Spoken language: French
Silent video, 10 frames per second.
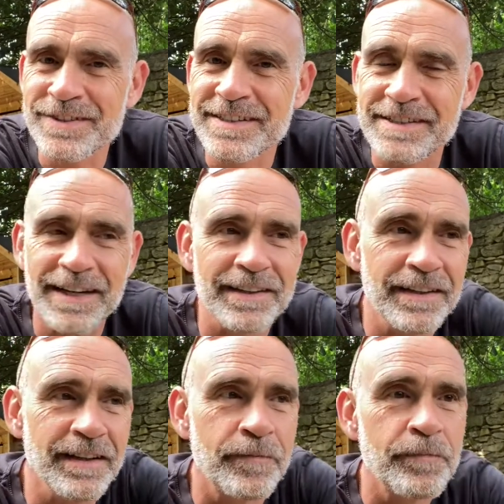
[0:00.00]
c'est
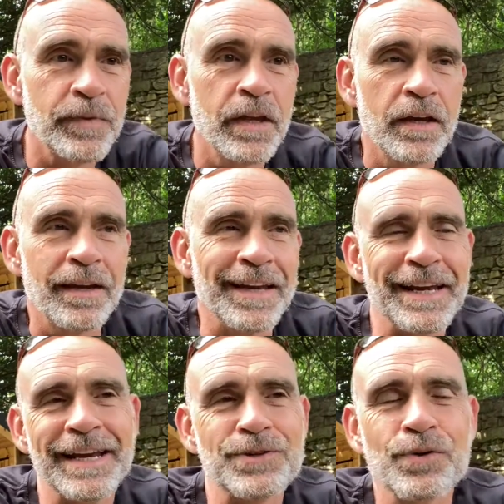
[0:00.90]
certain.
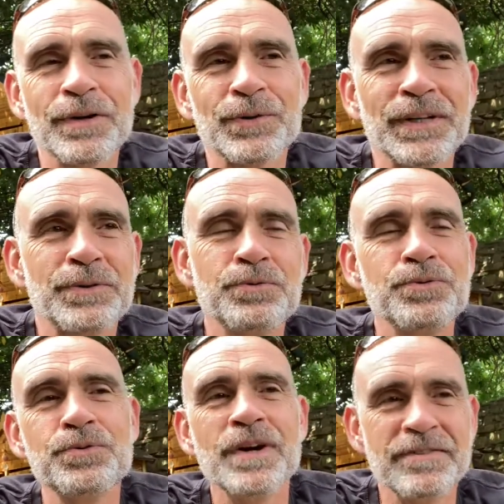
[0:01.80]
Et, je crois qu'on a
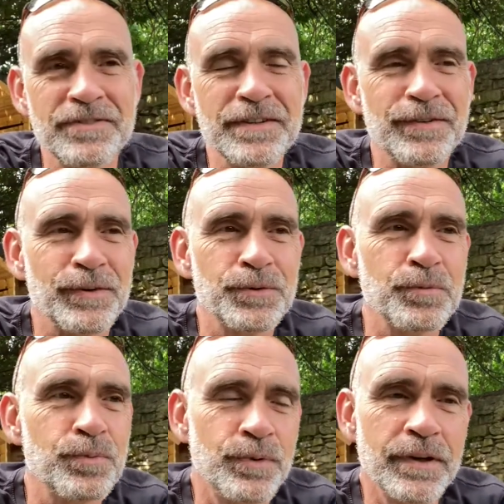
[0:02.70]
tous eu à vivre
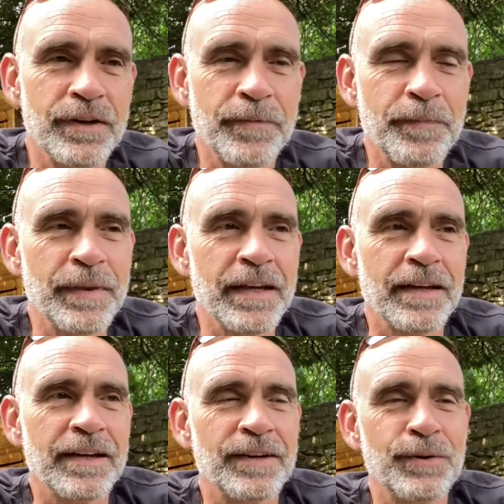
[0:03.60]
depuis euh,
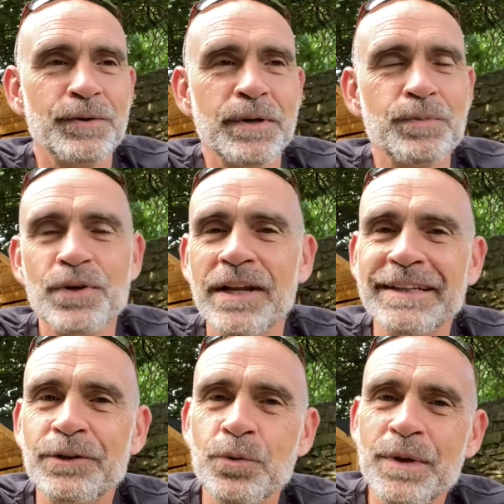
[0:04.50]
le début de
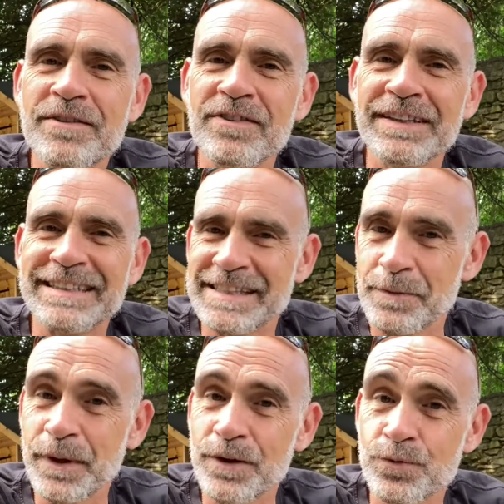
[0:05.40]
l'année 2020 des
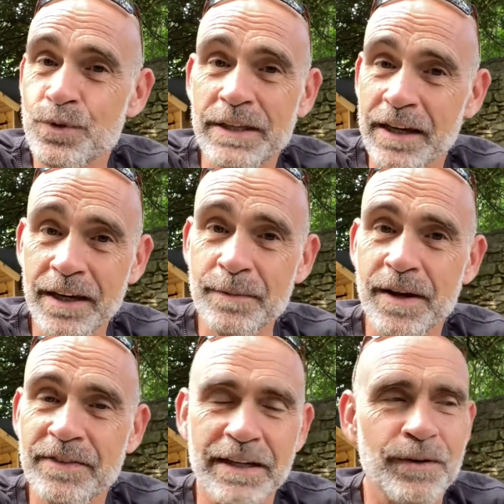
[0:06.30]
imprévus
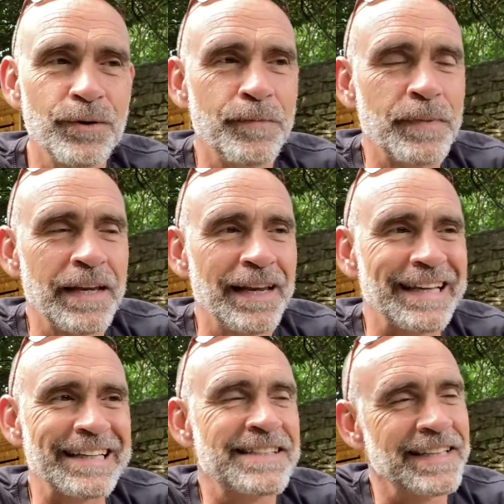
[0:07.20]
terribles avec le,
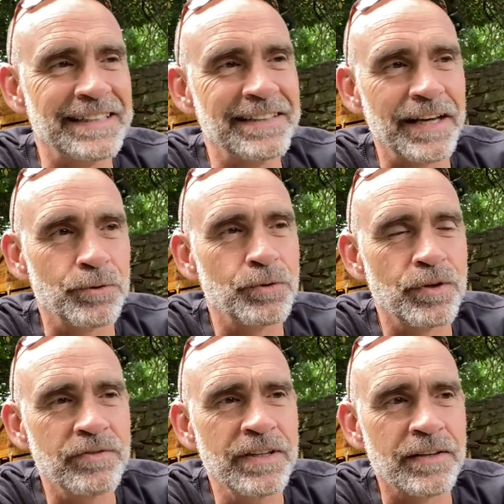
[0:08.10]
la crise sanitaire du
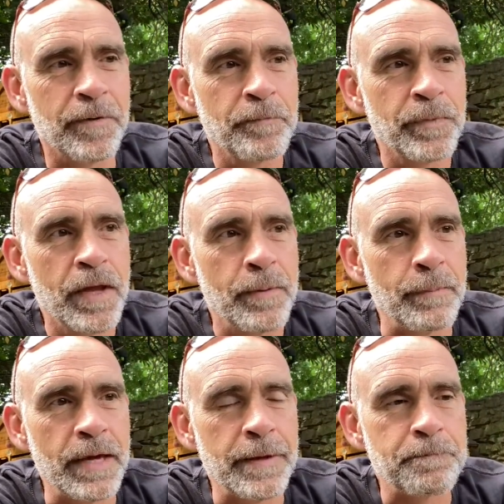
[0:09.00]
Covid.
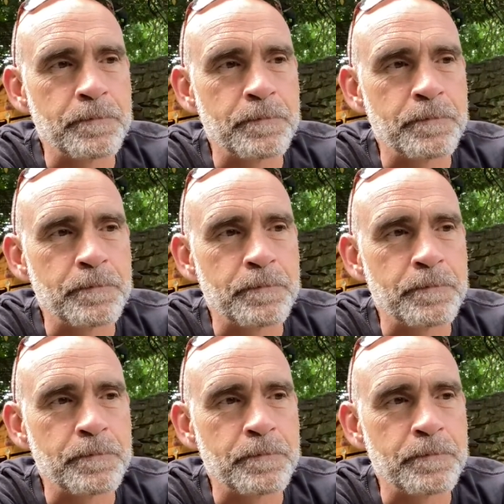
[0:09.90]
Mais